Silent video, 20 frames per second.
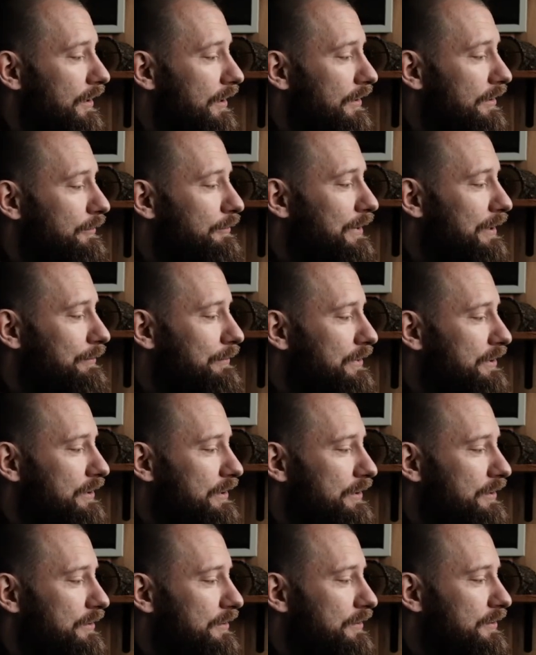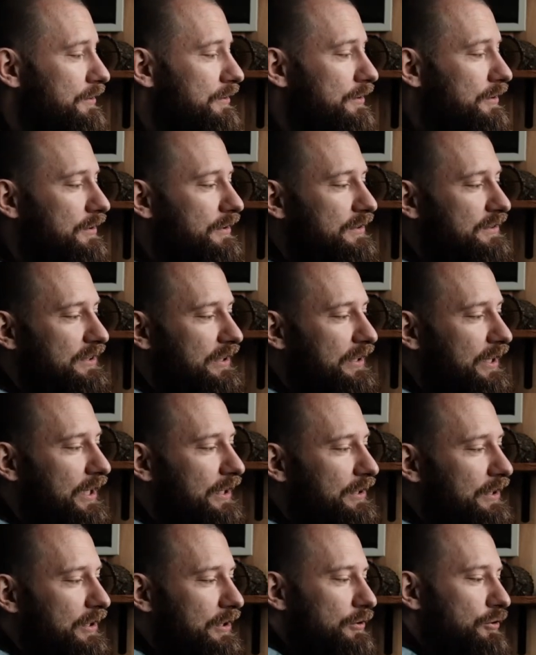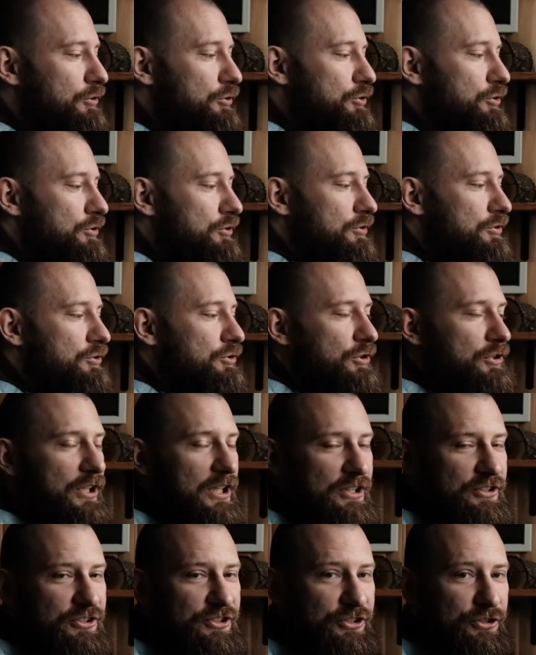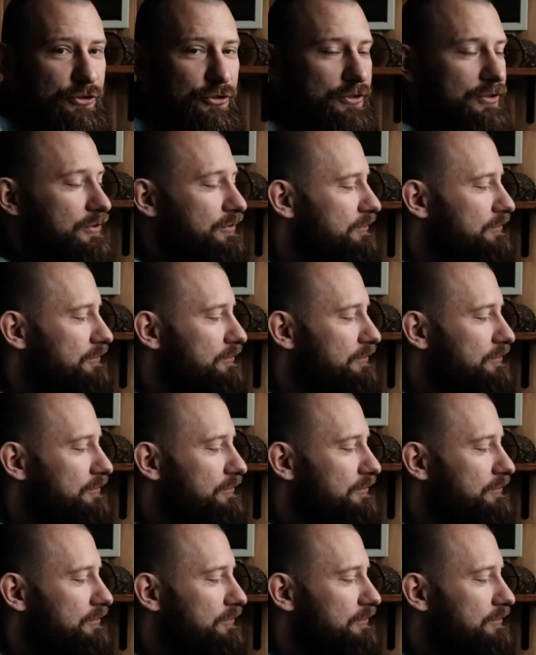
I mamy zadanie od Johna Jonasira.